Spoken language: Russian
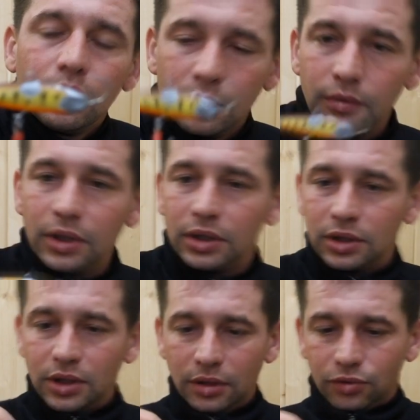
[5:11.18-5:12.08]
Весь
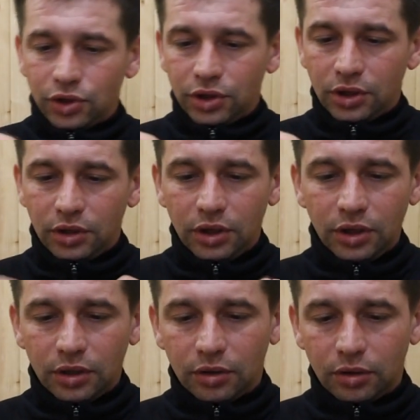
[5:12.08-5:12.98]
съевшийся.
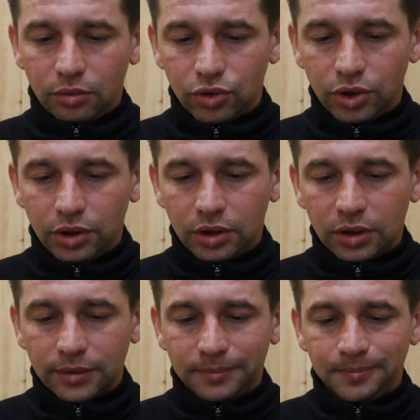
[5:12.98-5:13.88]
И уже
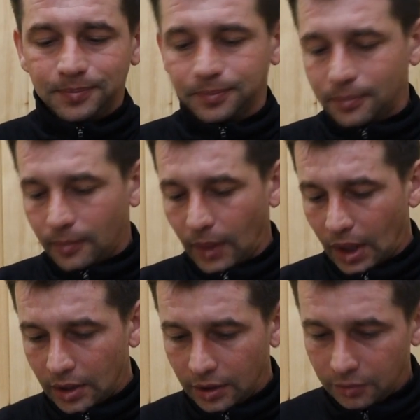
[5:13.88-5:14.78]
этот
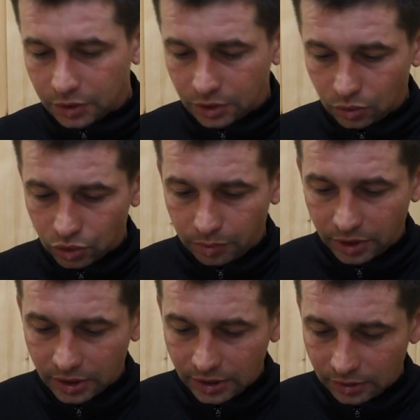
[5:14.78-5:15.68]
хвостик уже
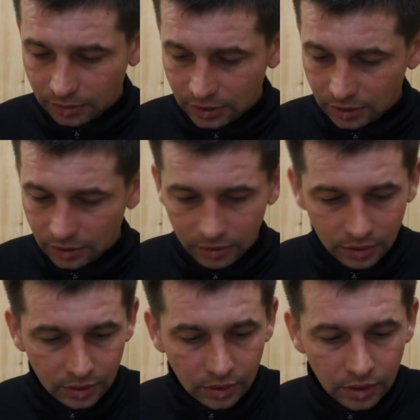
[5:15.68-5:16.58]
приклеивали
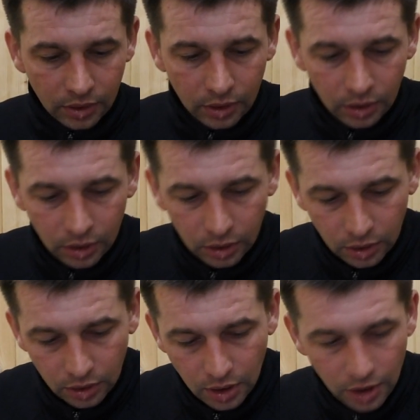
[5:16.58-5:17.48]

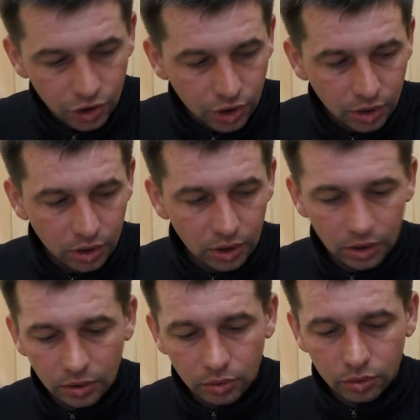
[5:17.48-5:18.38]
Дальше.
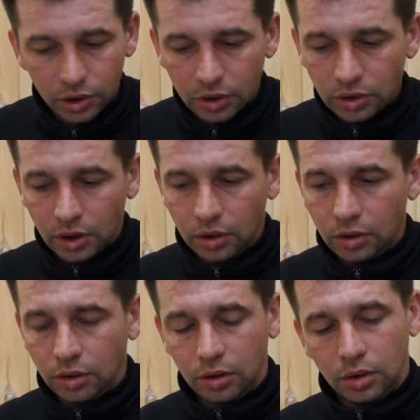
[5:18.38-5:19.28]
Это натуралка.
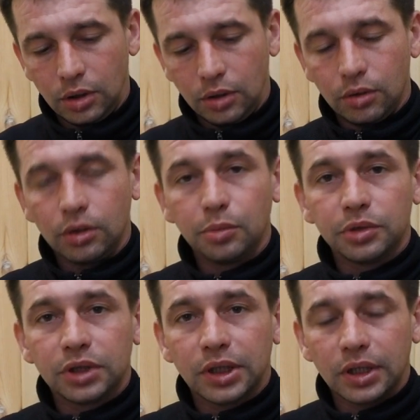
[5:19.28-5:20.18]
Я ее не
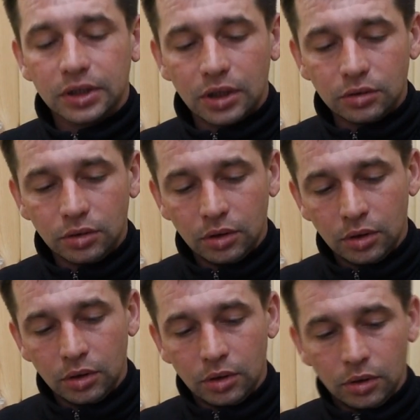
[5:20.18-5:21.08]
подзаказал.
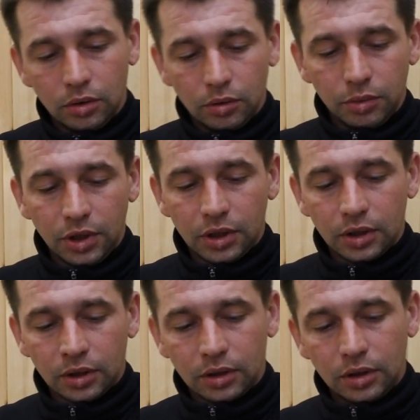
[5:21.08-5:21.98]
У меня
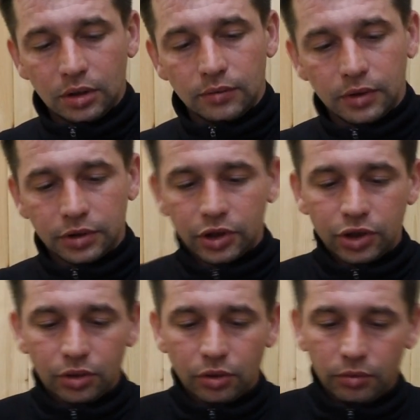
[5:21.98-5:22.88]
она где-то в
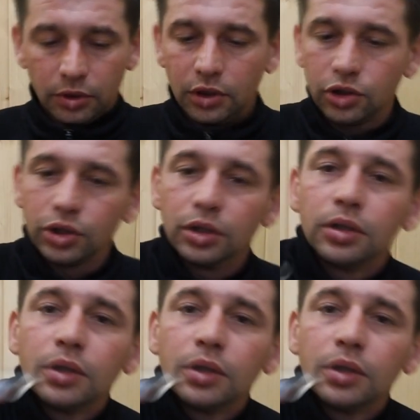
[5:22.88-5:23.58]
гараже новый лежит.